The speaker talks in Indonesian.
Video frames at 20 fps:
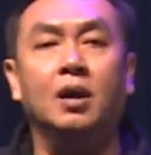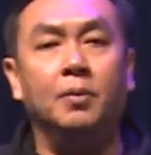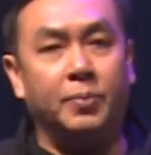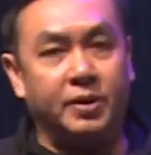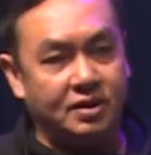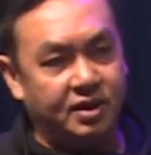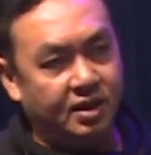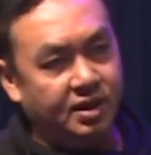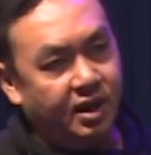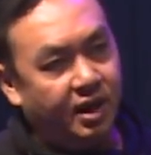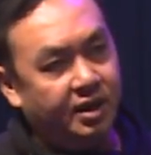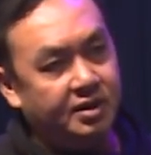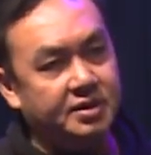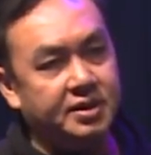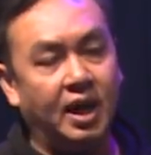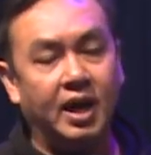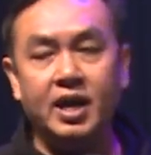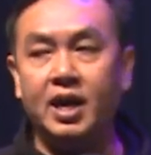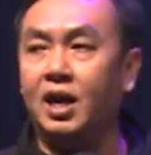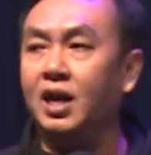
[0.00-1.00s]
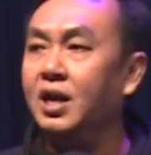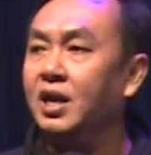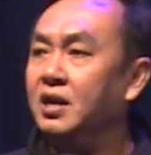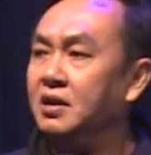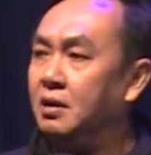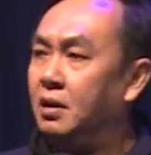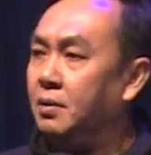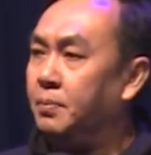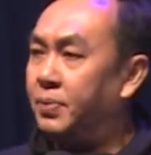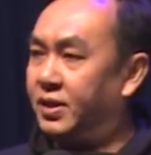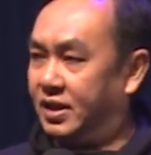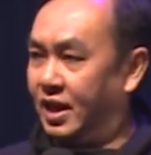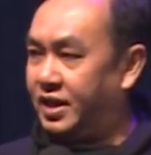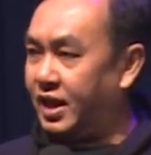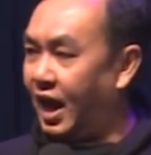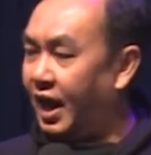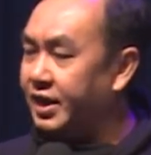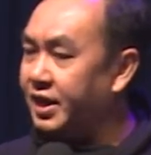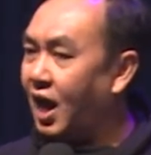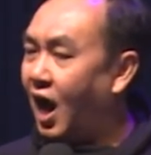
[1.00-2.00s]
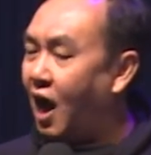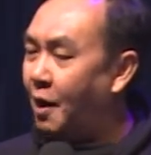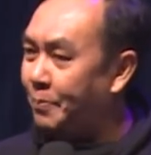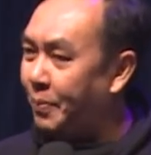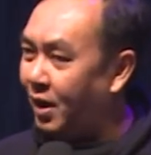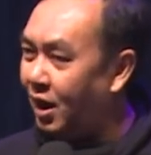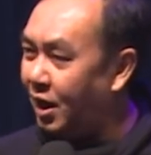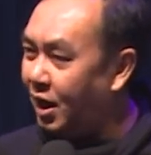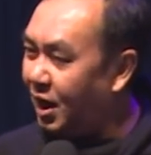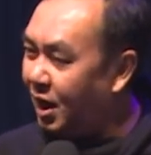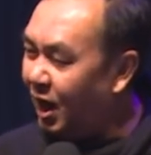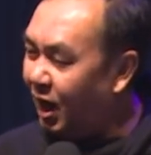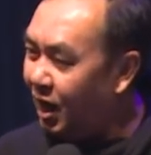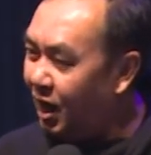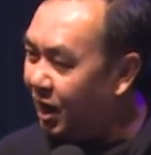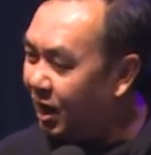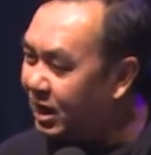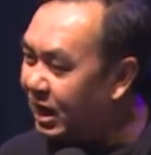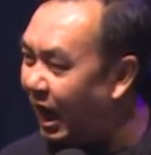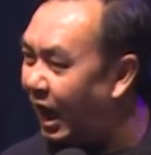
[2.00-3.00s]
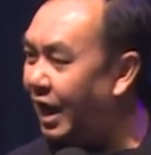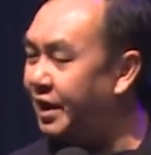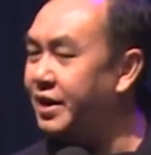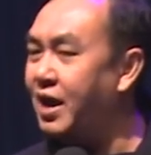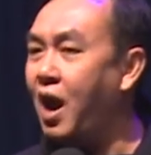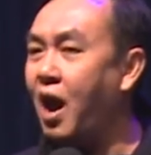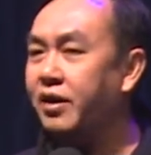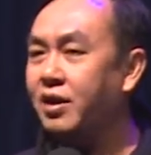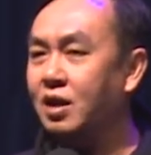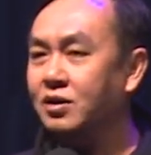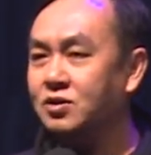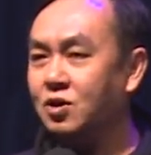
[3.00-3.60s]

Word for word: Pertanyaan saya, pertanyaannya apakah keadaan